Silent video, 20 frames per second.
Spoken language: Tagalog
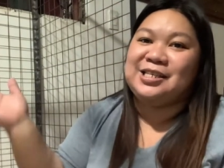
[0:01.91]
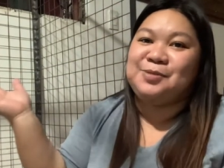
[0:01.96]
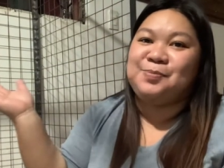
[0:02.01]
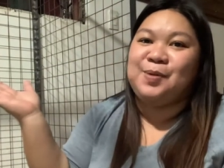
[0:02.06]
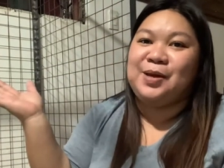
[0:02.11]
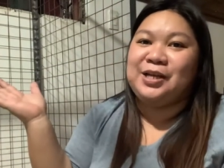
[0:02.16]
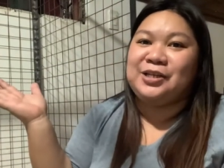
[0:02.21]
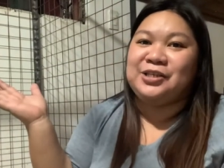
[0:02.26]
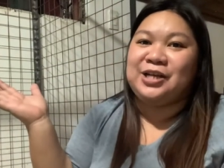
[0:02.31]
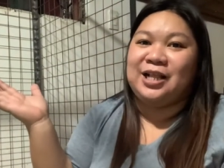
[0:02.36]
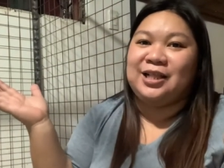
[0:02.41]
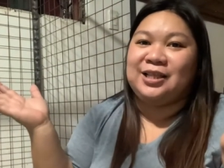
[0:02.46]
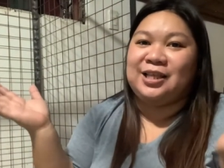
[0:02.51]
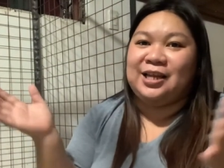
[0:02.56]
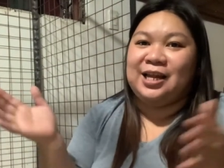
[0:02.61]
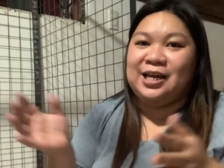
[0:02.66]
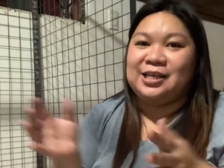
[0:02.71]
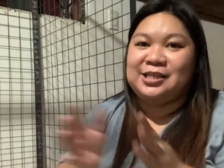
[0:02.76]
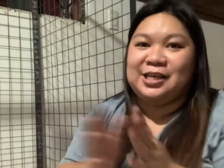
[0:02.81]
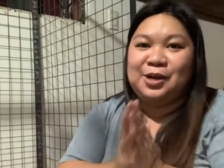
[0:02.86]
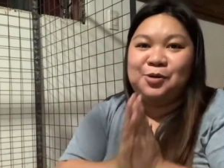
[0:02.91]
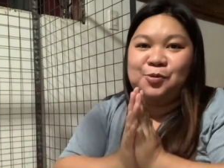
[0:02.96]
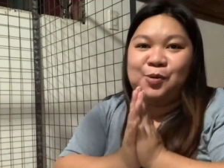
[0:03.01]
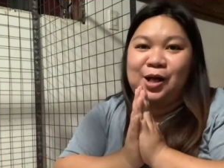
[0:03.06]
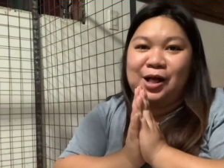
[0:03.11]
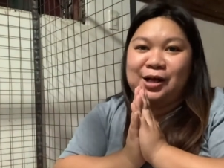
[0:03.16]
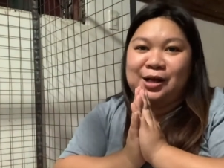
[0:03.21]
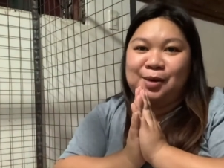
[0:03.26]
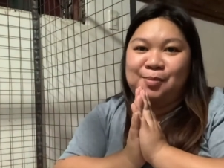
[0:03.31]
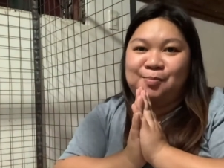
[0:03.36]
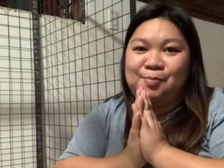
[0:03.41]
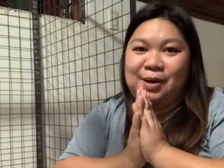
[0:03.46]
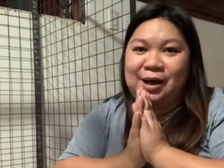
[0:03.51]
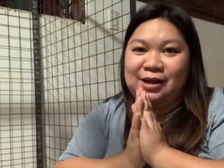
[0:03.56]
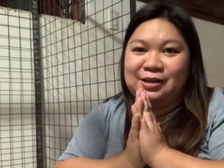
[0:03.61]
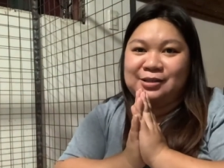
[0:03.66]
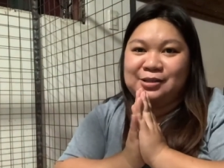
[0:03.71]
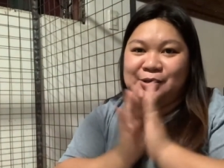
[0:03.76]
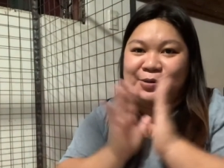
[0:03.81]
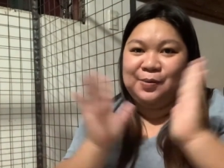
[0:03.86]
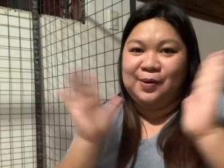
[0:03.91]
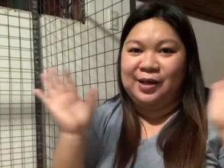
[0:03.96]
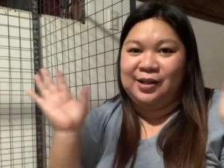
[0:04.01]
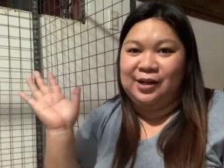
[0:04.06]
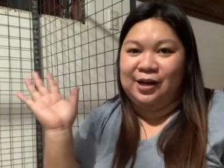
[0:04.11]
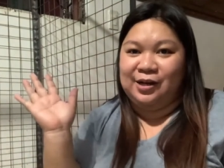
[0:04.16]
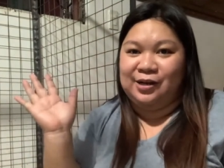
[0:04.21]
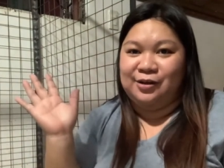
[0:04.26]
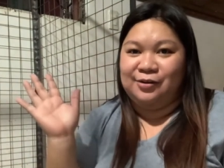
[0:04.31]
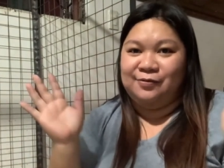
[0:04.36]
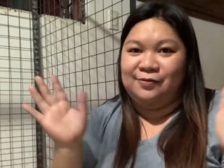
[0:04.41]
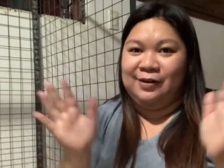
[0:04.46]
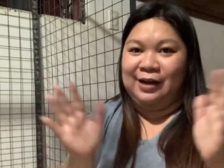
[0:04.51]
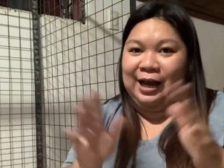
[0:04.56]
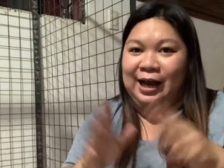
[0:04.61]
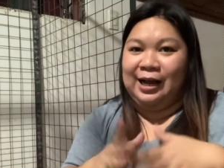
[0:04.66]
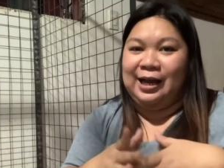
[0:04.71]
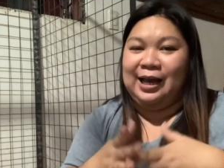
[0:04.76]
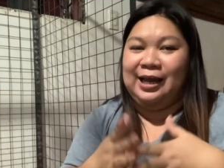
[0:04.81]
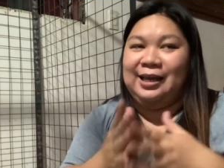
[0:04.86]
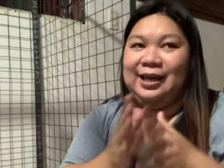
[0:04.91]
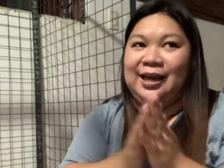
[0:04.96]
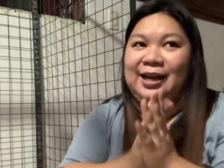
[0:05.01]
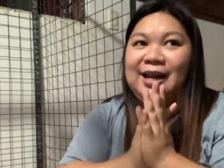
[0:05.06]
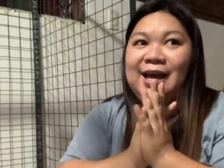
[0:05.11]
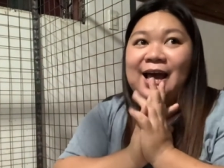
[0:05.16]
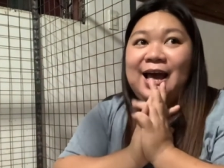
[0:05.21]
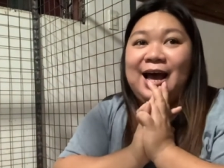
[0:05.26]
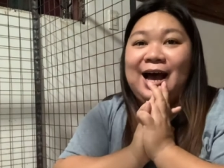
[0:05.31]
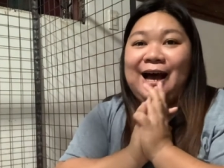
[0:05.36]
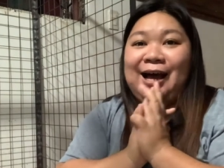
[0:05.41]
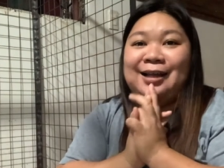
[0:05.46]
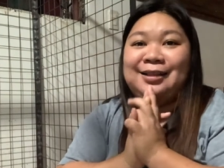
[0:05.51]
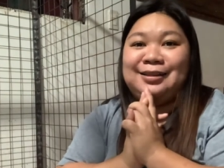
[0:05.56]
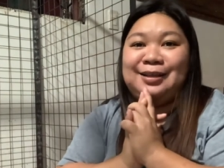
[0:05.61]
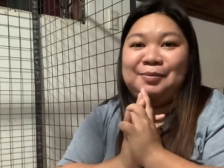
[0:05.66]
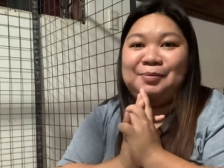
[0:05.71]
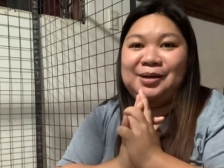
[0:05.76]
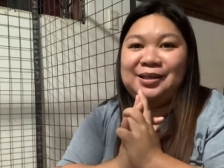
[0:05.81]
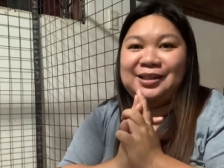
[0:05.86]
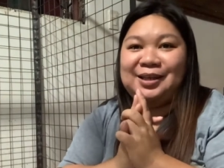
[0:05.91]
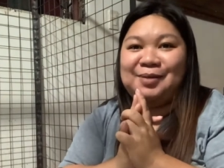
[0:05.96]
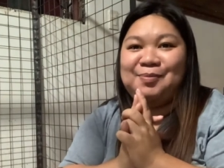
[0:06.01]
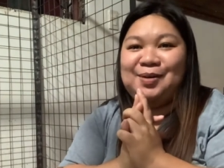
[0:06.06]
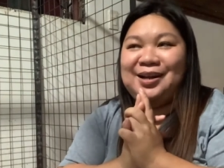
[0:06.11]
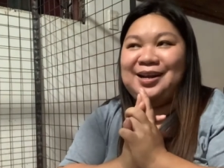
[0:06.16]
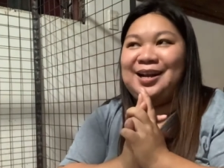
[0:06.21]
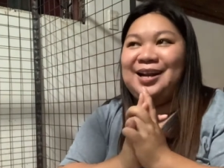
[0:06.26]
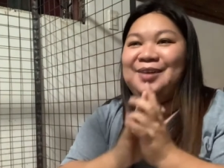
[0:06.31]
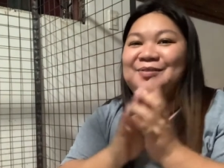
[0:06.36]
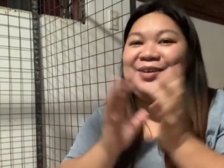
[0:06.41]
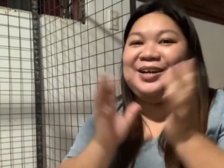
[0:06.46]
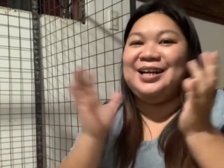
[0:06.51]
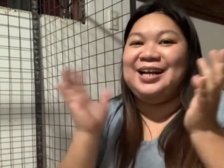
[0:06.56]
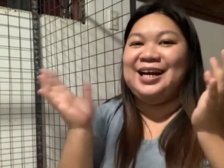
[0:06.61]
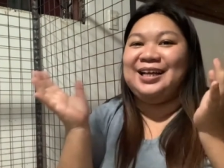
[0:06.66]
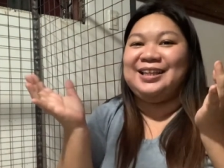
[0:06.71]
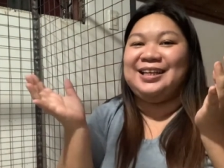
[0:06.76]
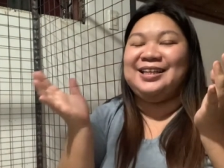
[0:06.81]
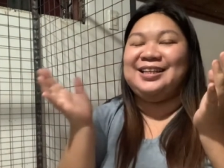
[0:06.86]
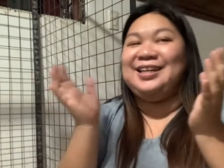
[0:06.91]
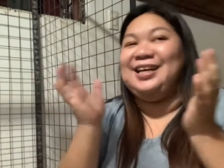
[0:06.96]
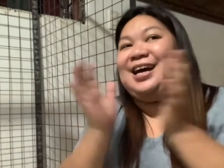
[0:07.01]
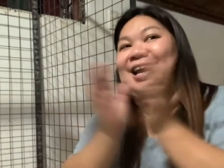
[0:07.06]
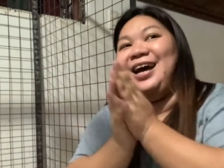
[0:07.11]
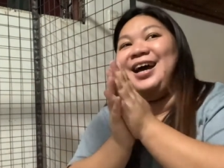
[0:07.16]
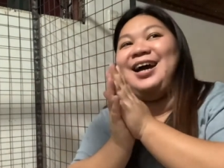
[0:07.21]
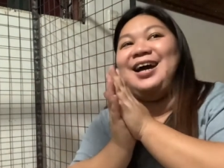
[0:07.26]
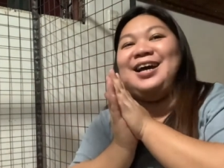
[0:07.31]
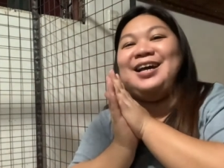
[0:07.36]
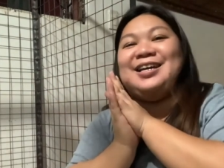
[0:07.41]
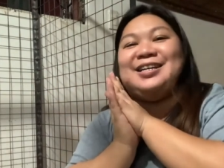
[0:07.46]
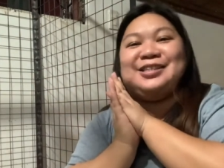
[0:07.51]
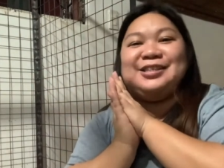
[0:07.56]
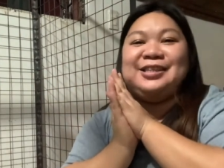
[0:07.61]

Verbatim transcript: me, Jel Dines, and welcome back to another vlog. Ayan, ang taba-taba na naman natin, guys.